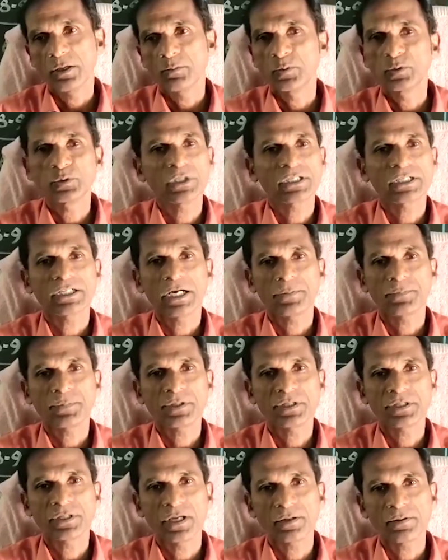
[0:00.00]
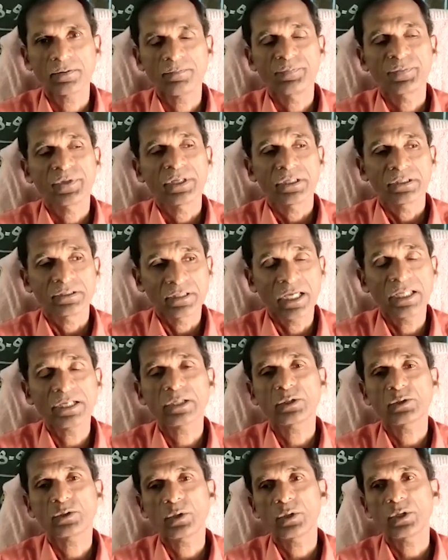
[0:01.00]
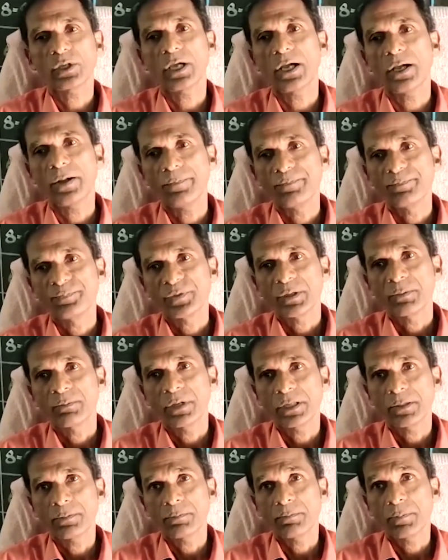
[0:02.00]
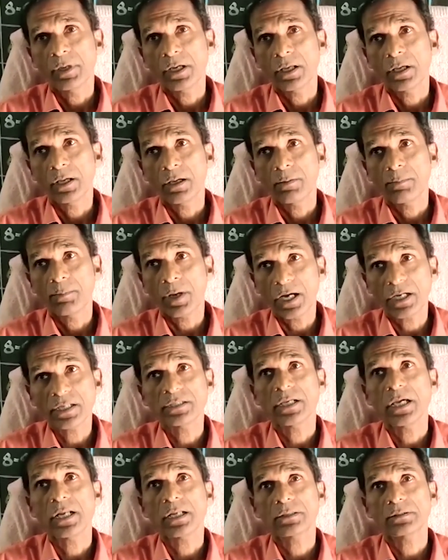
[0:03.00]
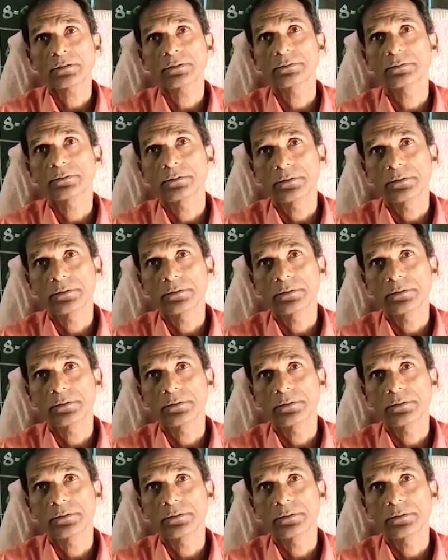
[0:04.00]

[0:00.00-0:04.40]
ముందుకు నడిపించినారు దానికి తోడుగా మరి మన పాఠశాలకు